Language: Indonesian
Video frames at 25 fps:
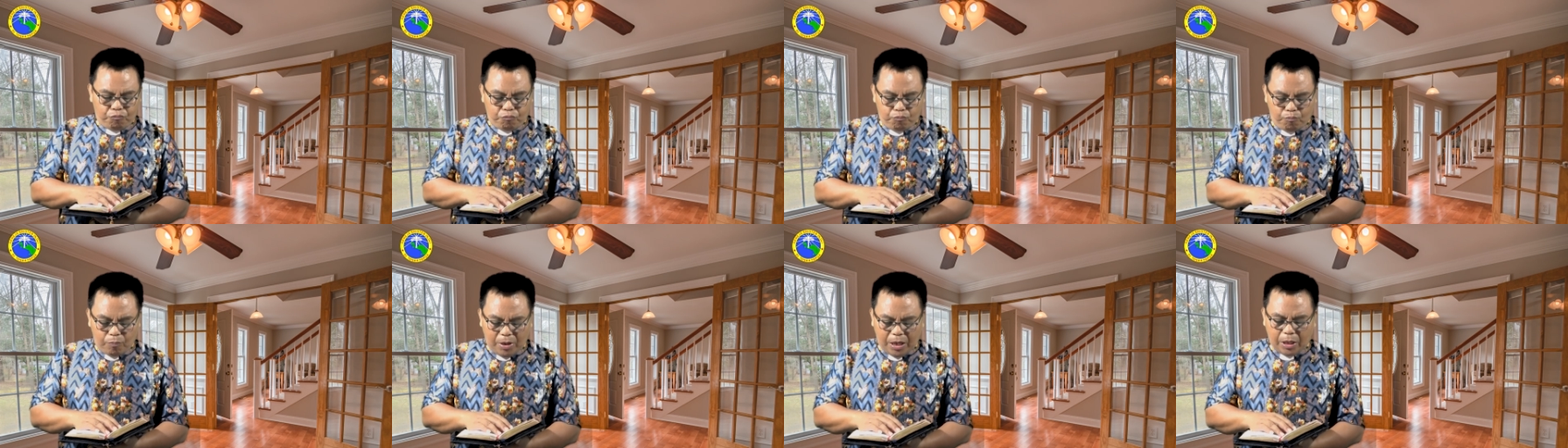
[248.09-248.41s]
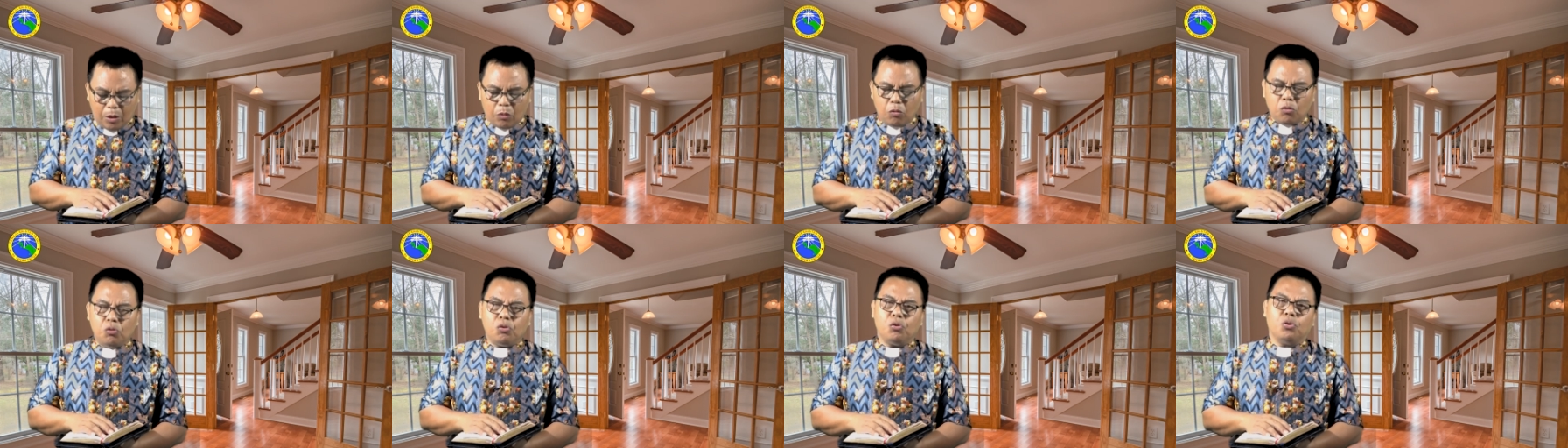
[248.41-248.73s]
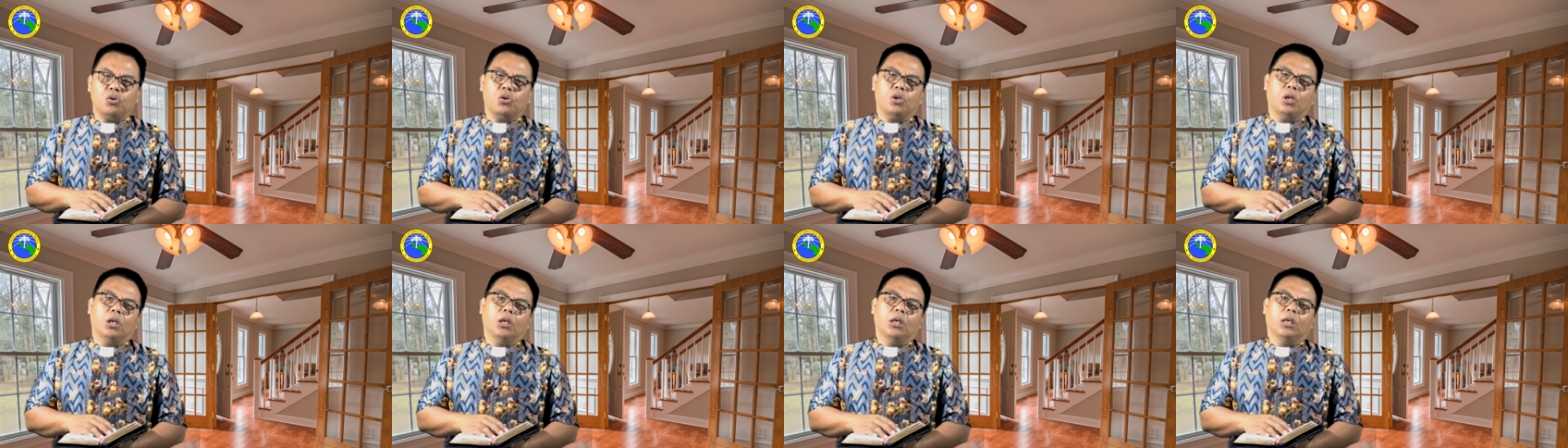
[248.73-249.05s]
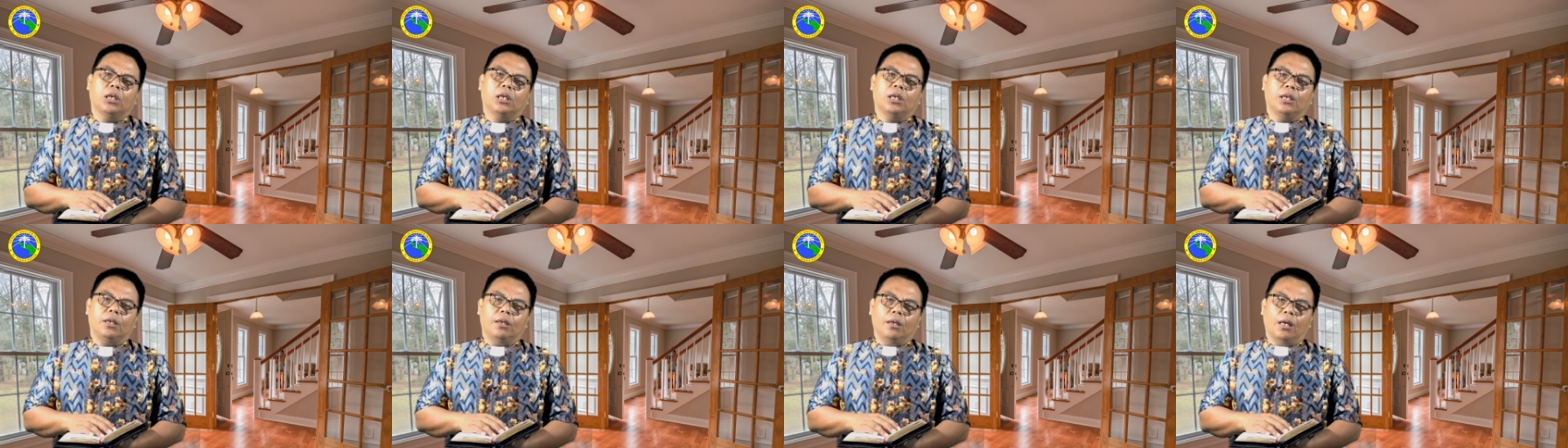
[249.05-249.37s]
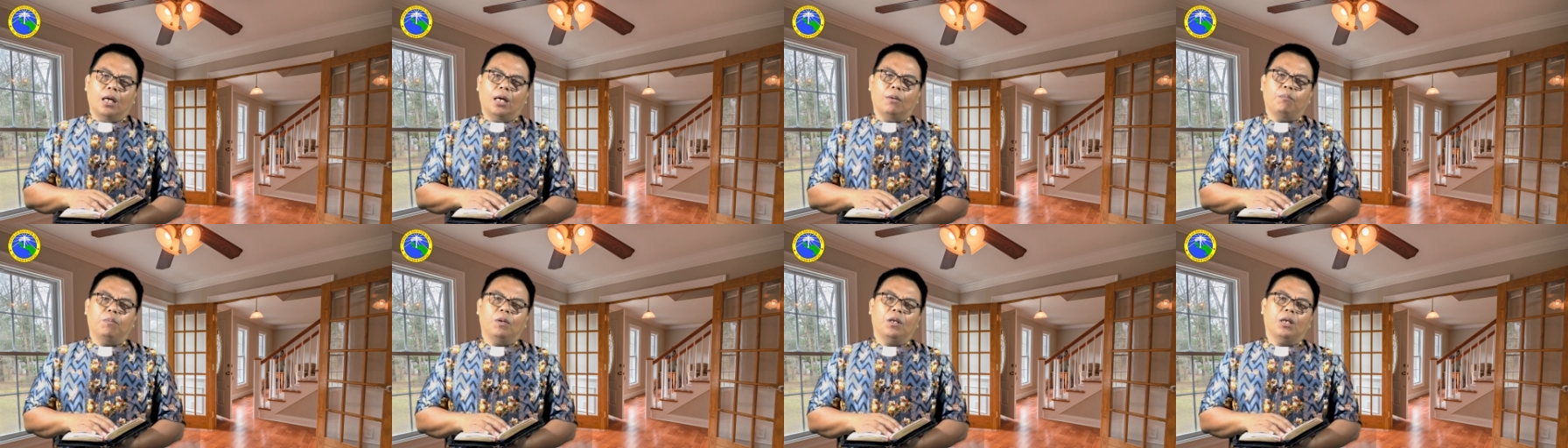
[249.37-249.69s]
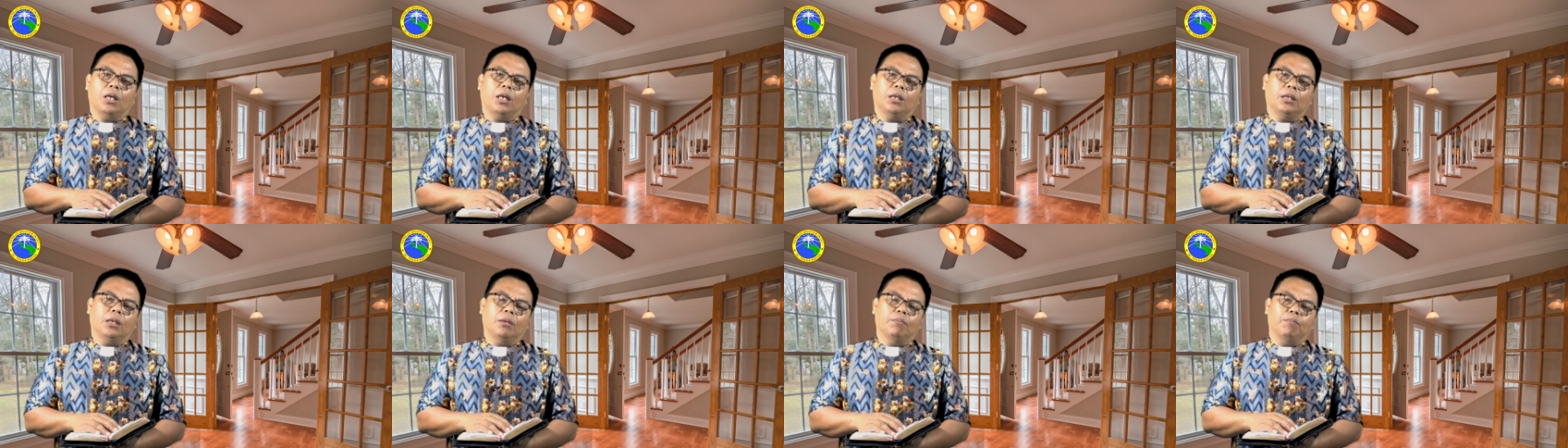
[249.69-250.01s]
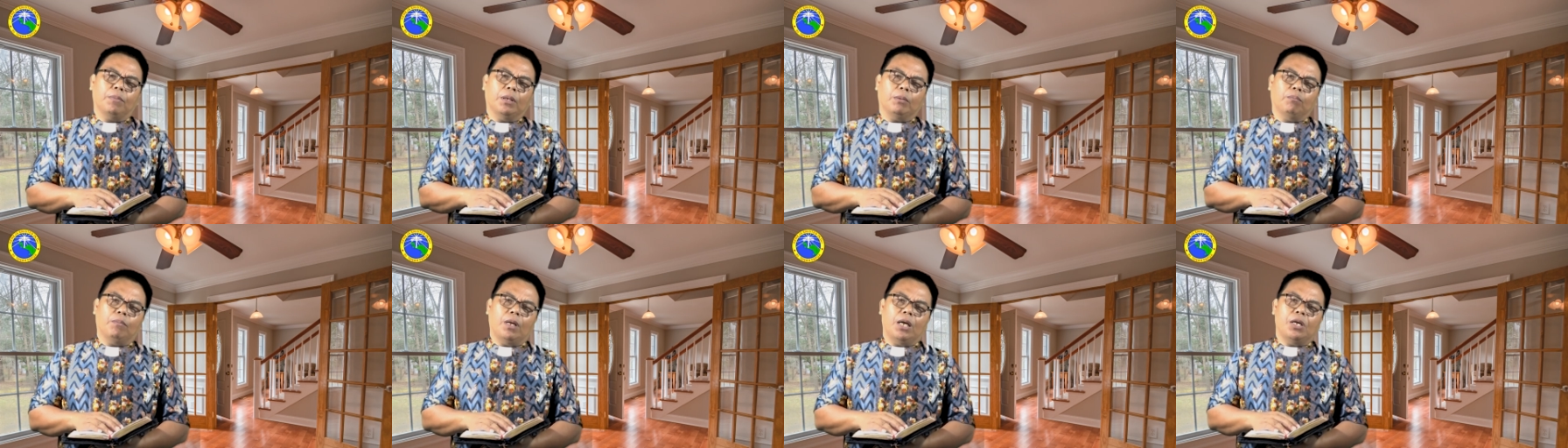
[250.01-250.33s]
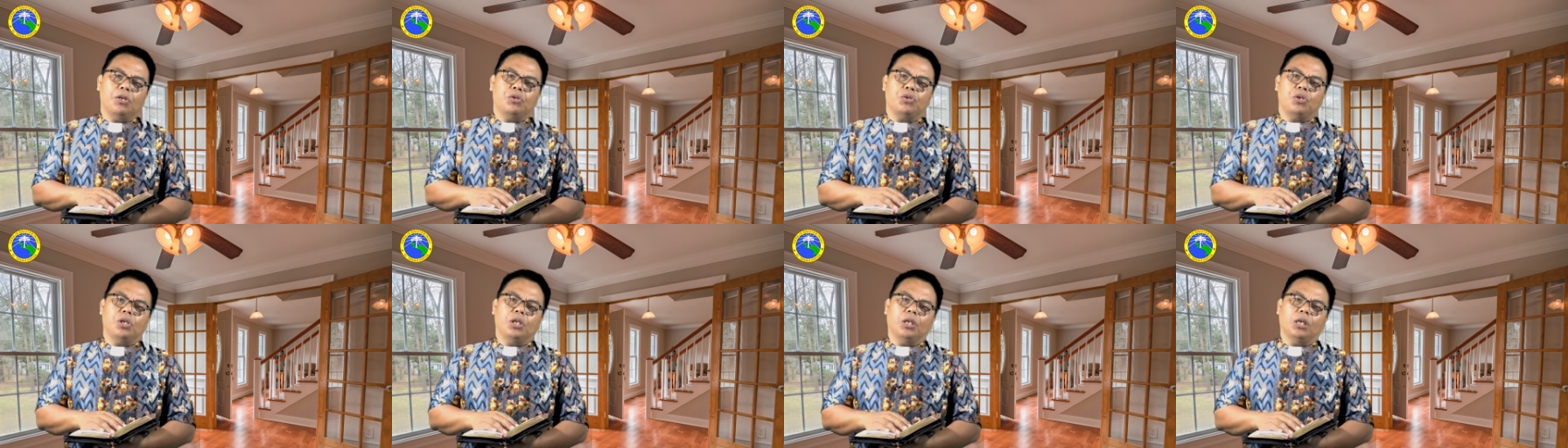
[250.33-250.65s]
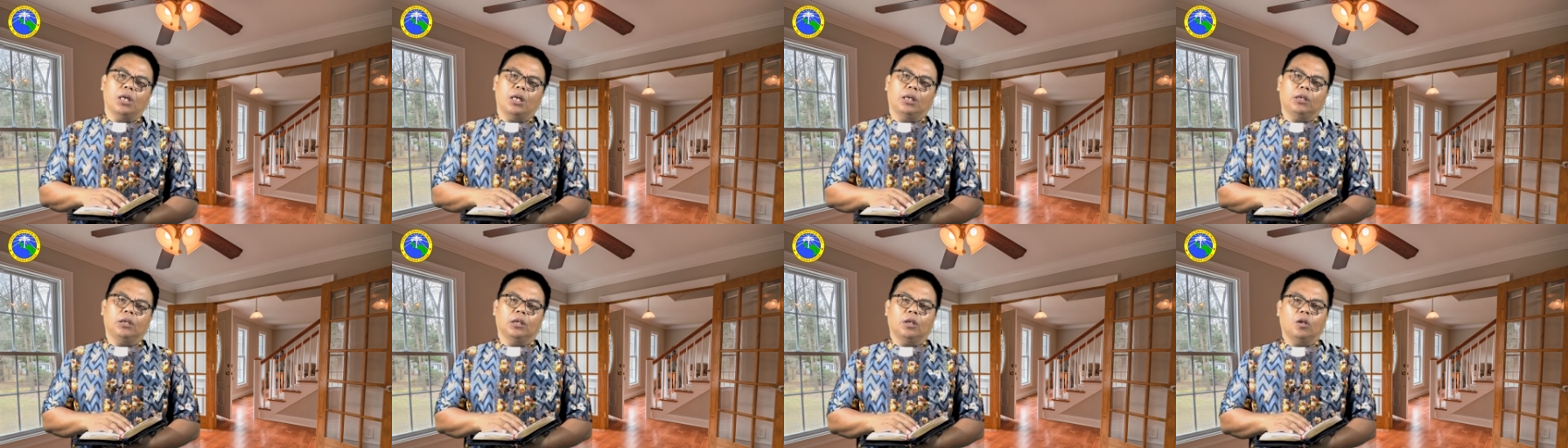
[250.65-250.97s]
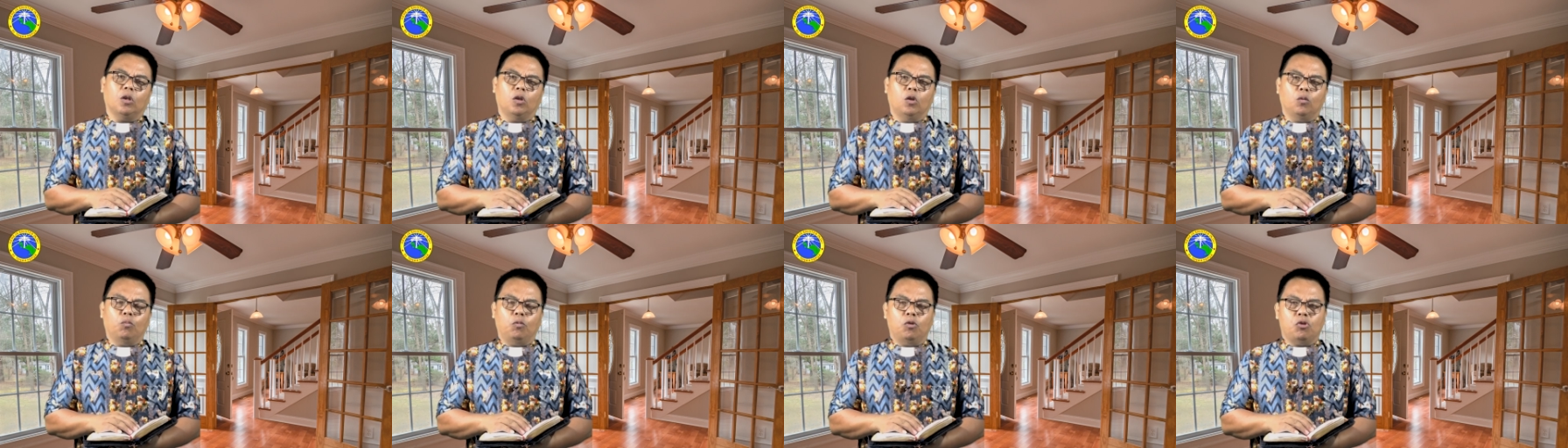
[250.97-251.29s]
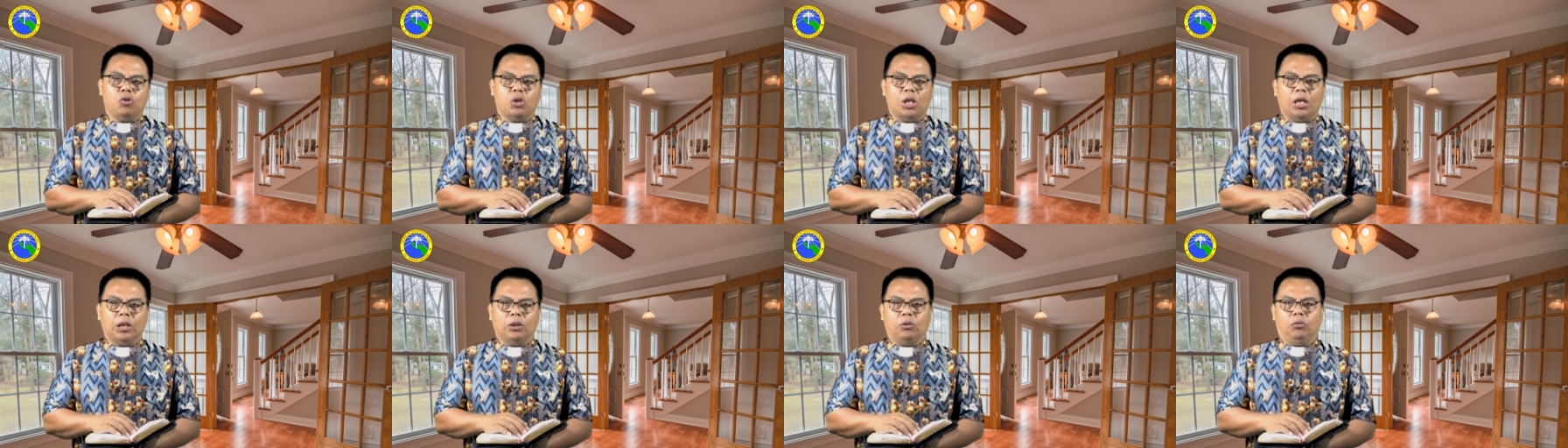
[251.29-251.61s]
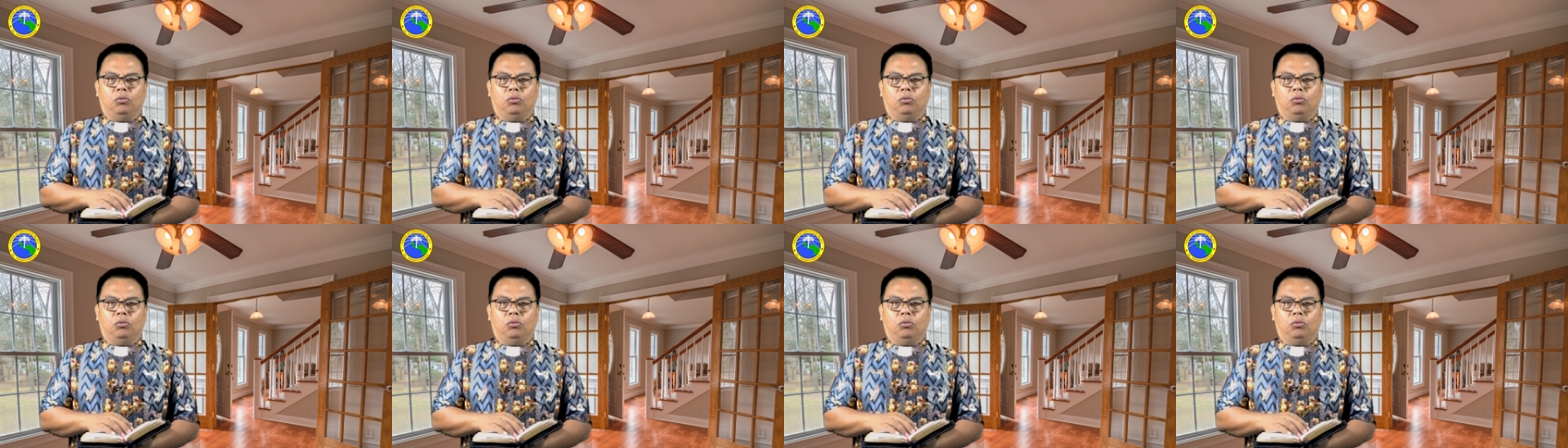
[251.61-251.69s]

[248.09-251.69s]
Markus 8 ayat 14 hingga ayat yang ke-21